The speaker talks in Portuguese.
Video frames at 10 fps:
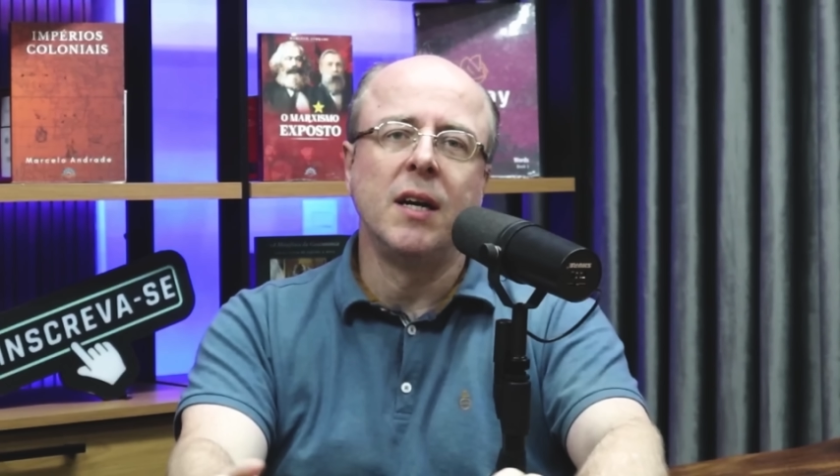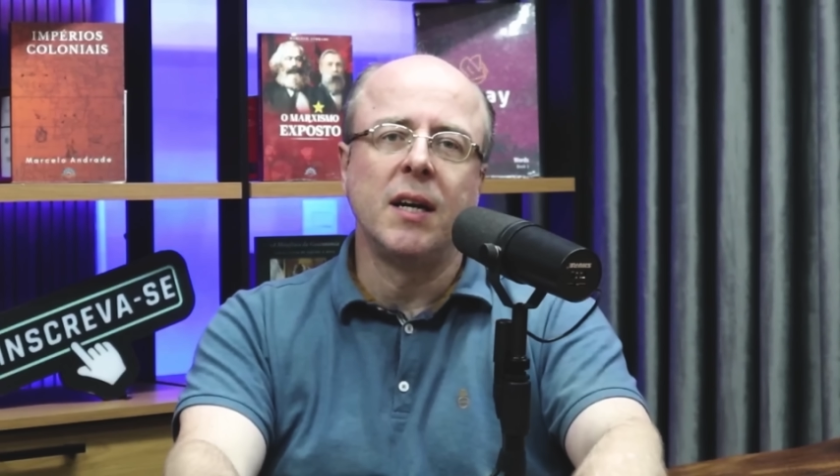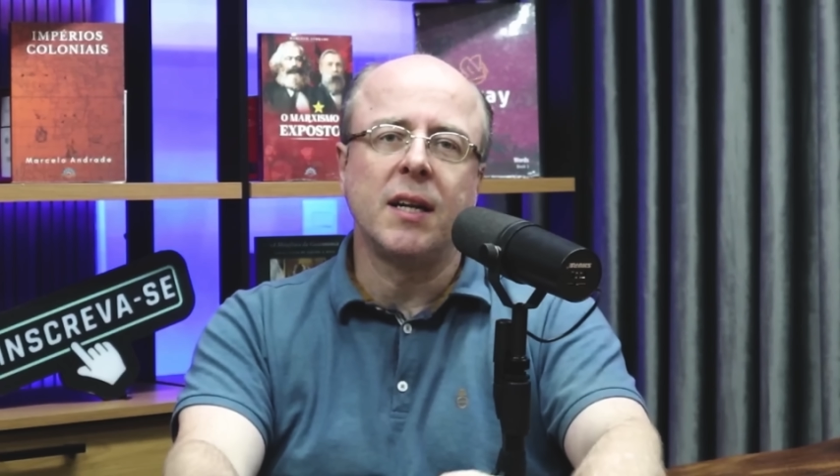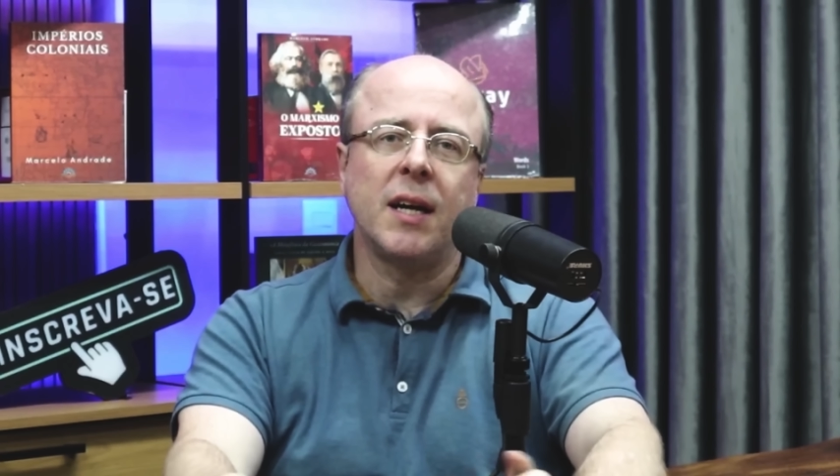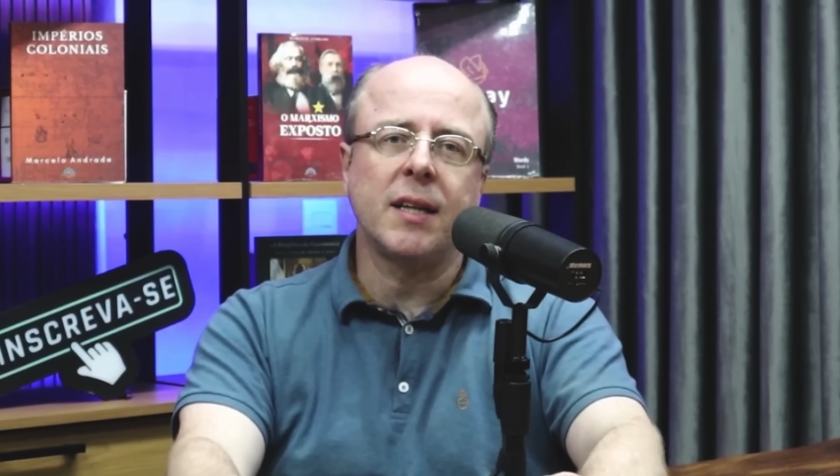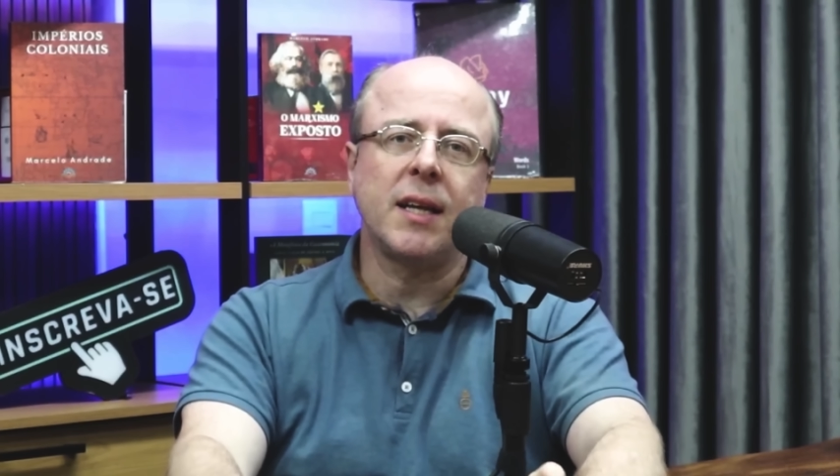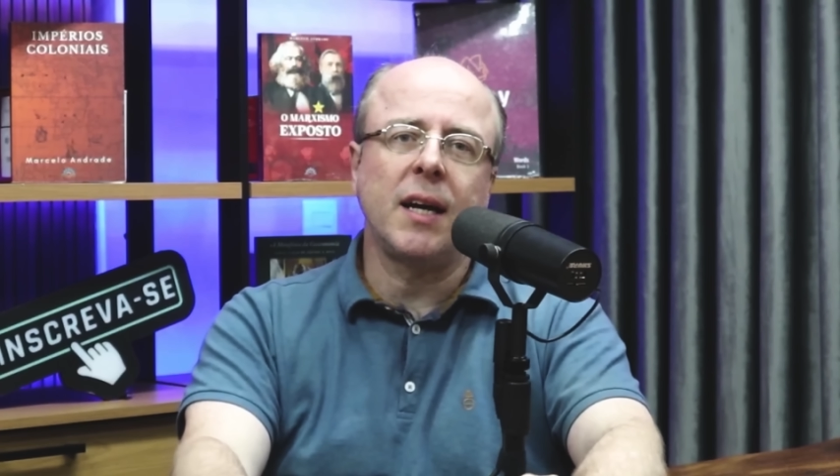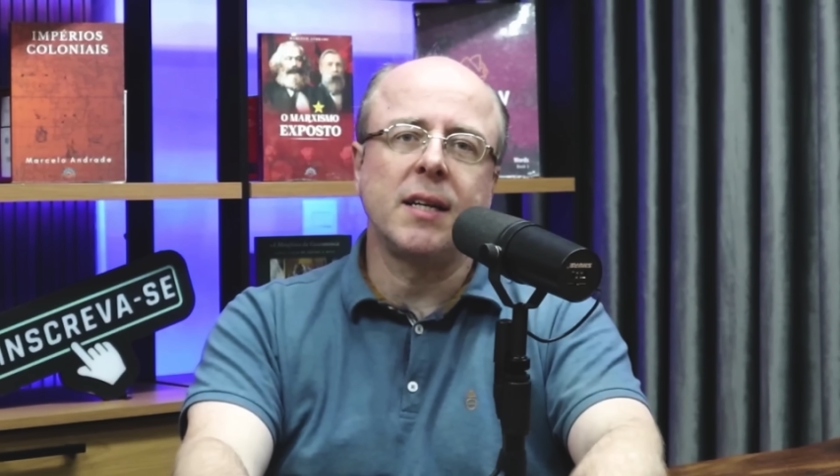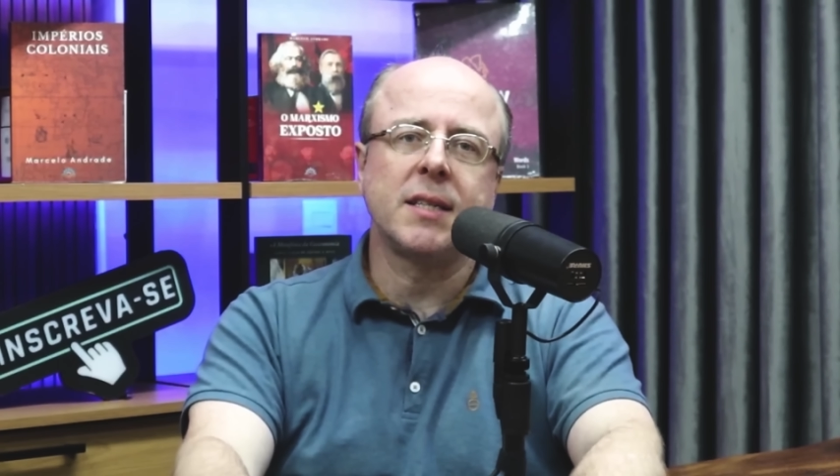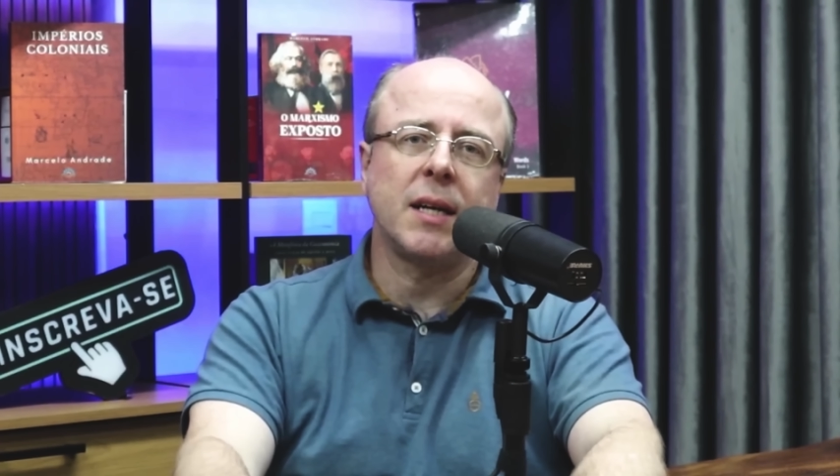Na
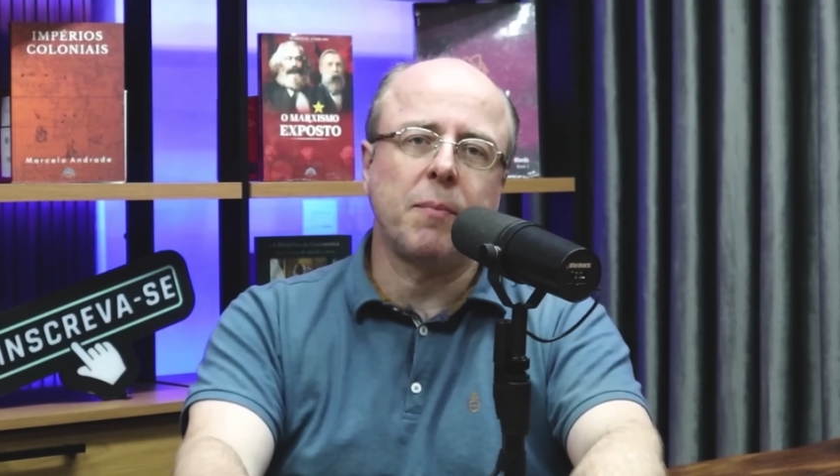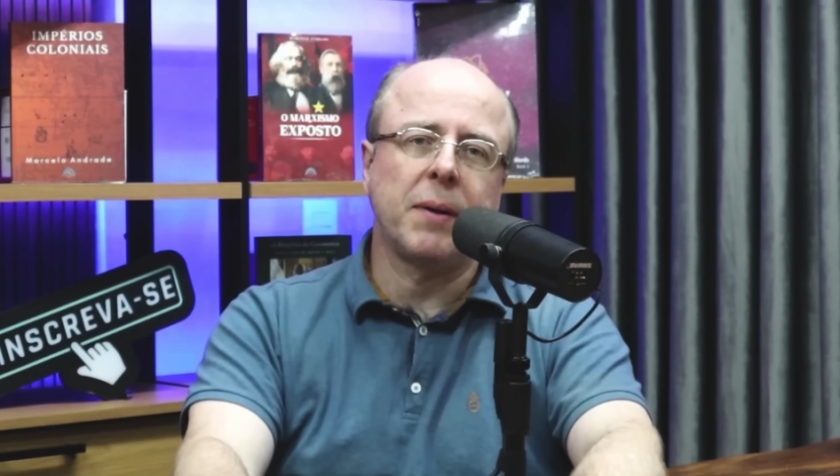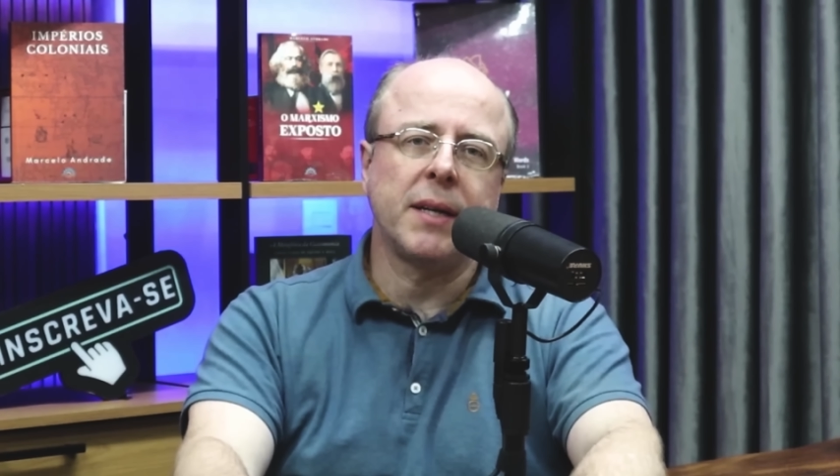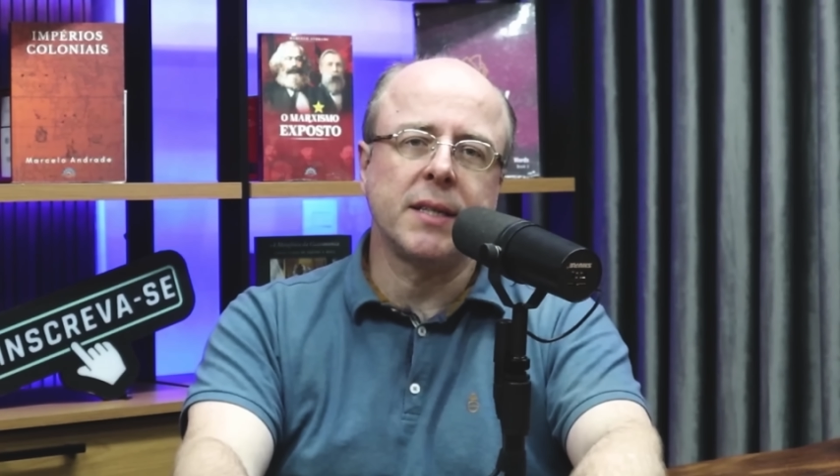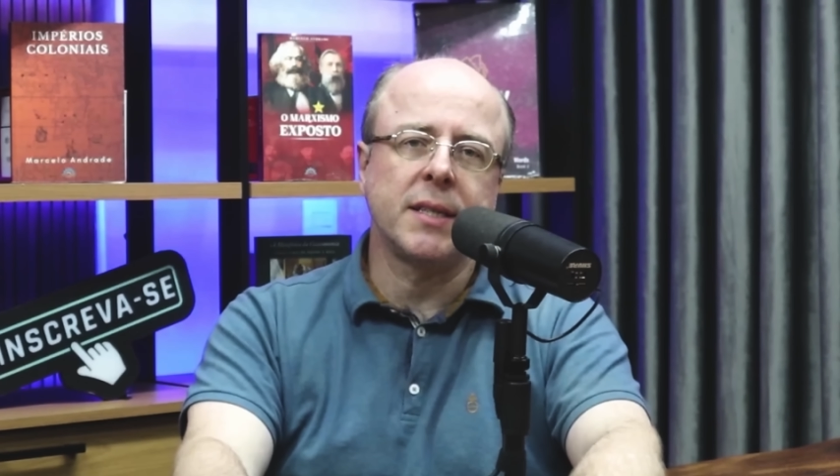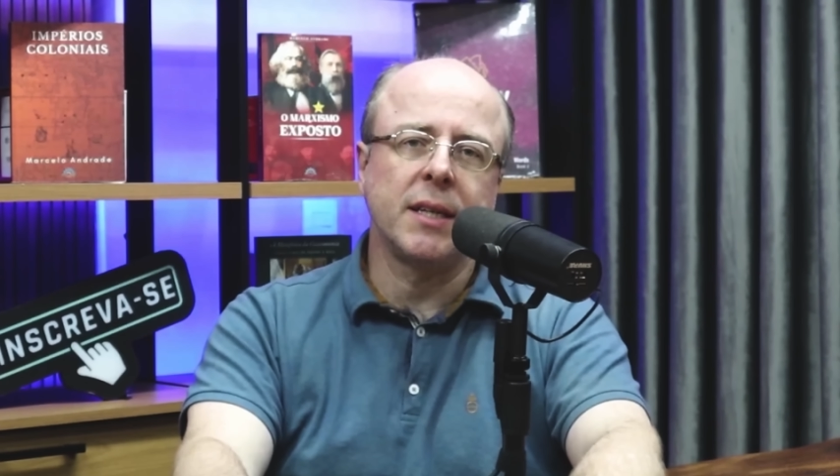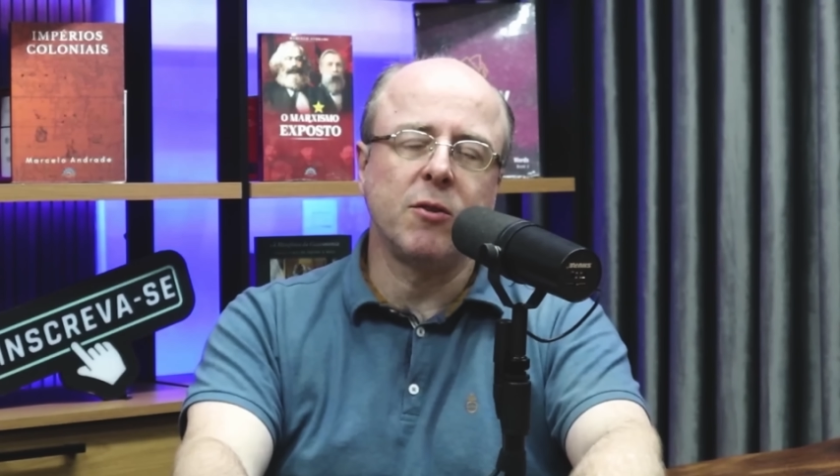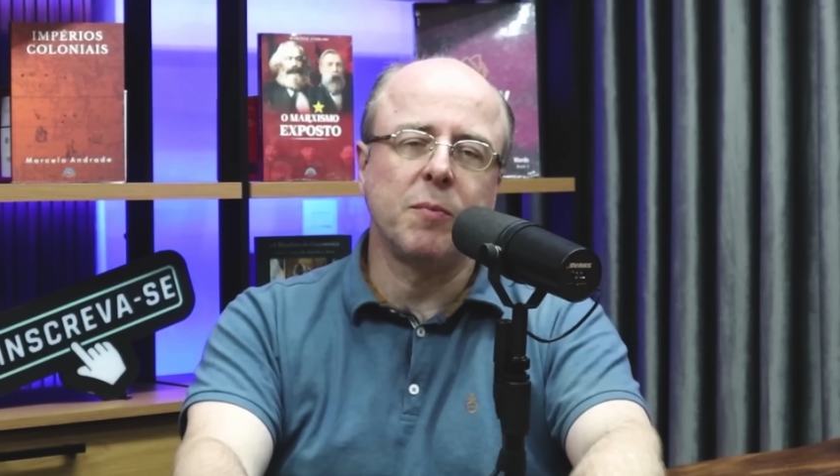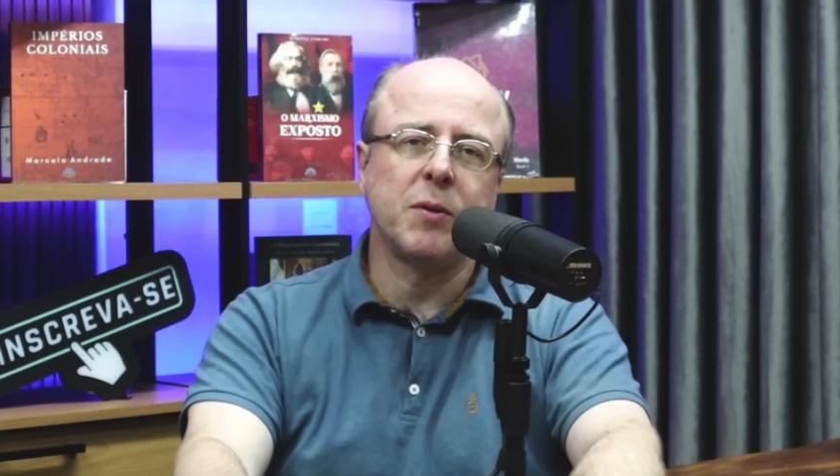tela está aparecendo